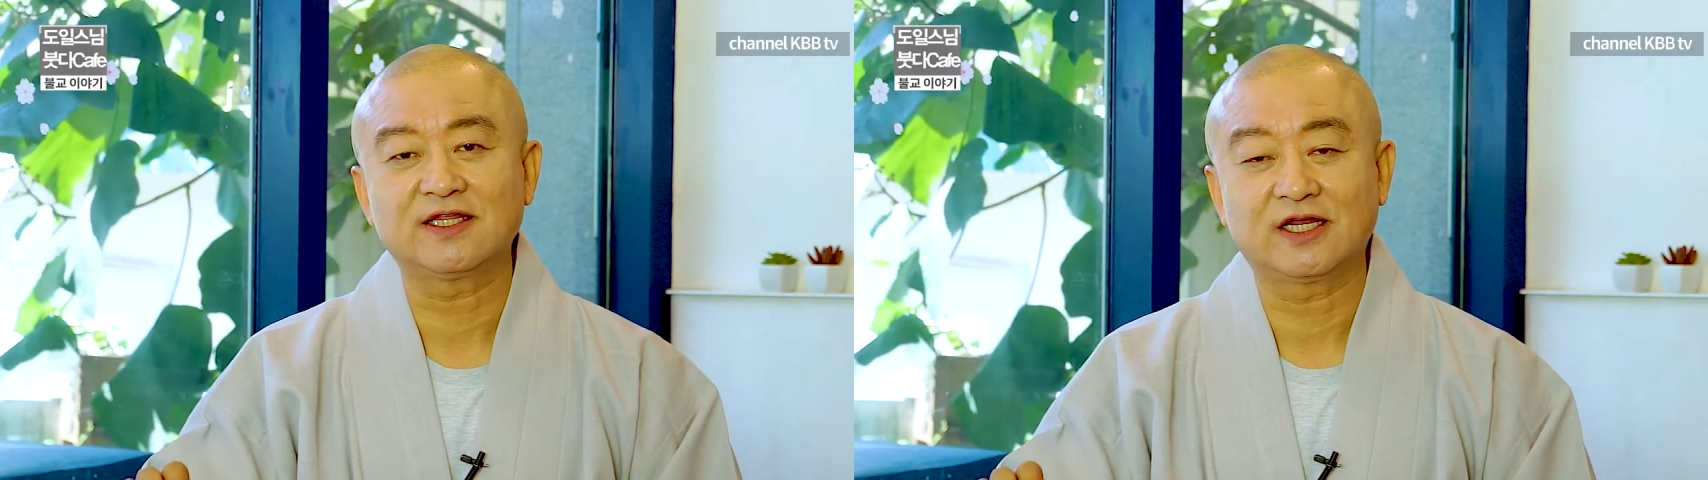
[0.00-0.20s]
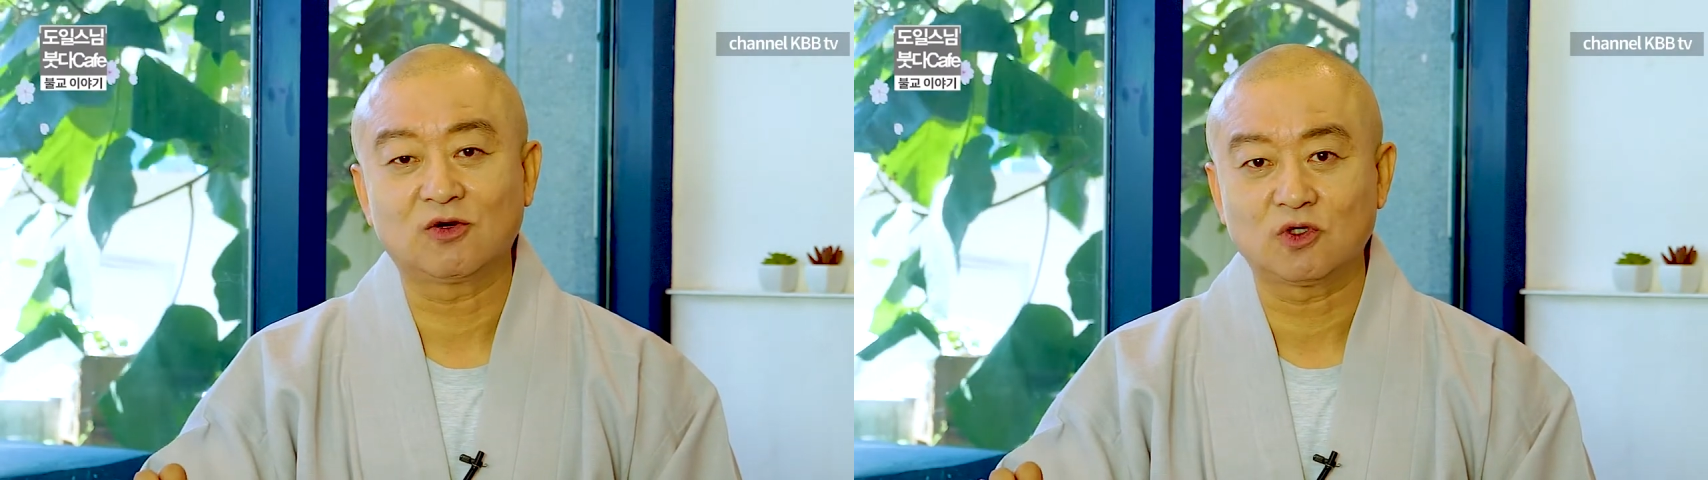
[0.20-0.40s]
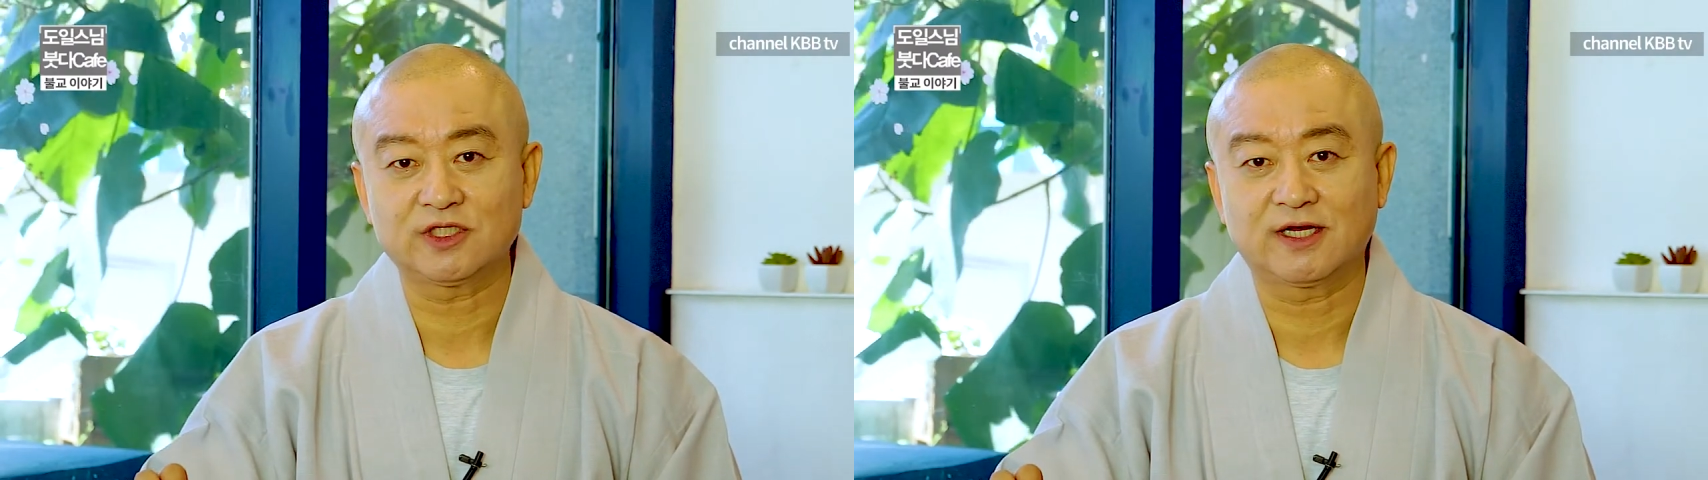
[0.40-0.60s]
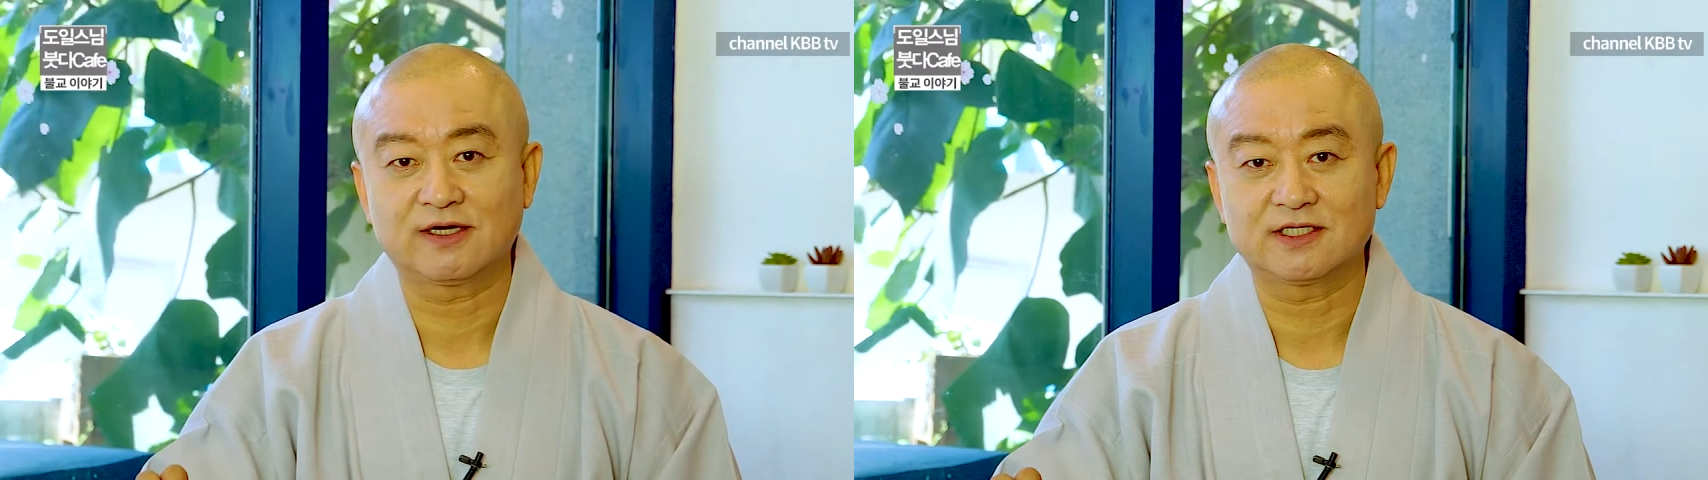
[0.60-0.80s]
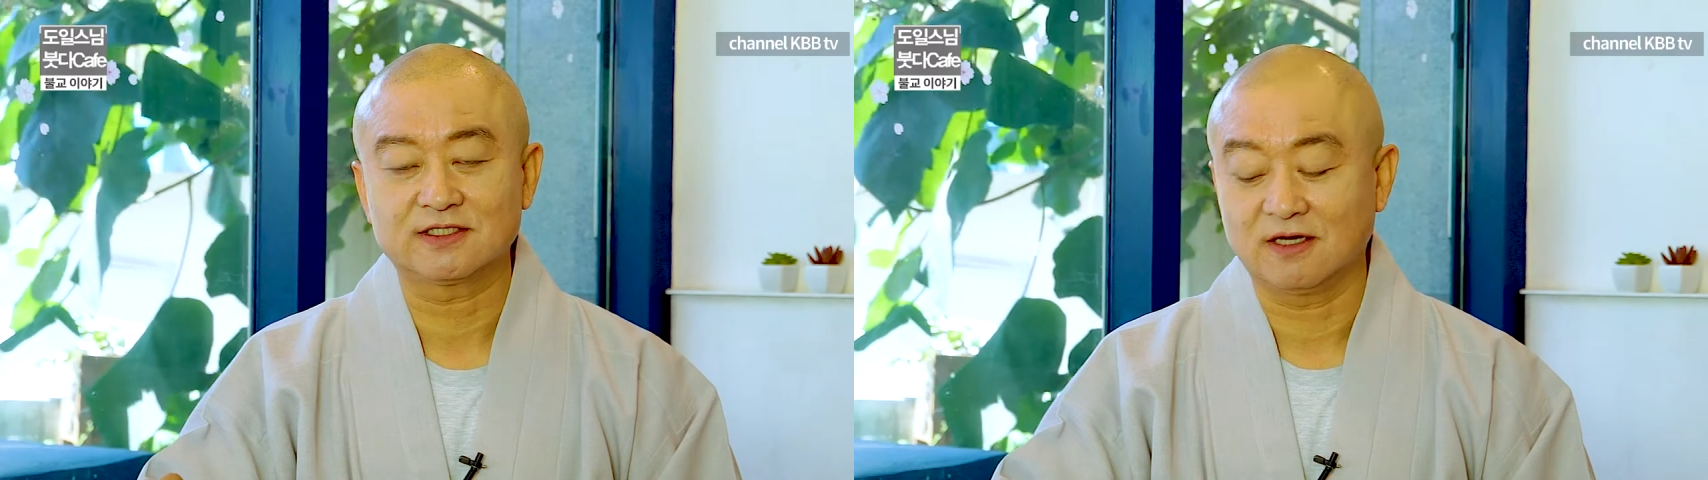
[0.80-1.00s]
나는 곳이라
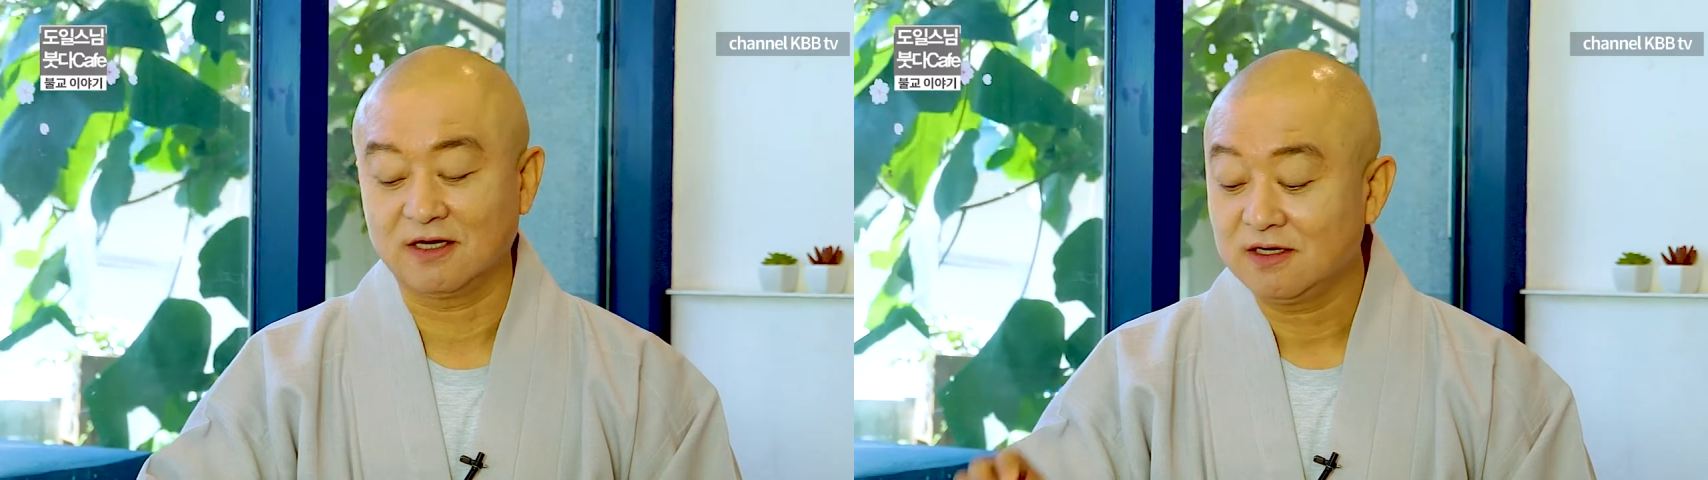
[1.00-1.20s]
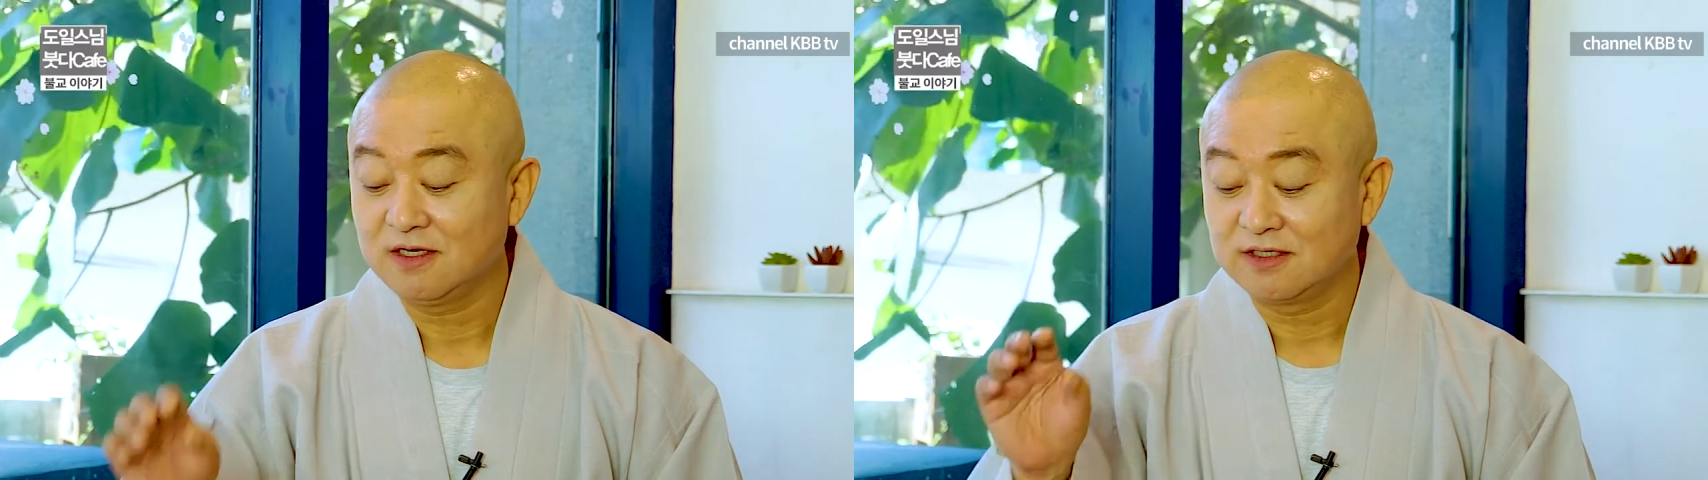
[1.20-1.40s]
그래서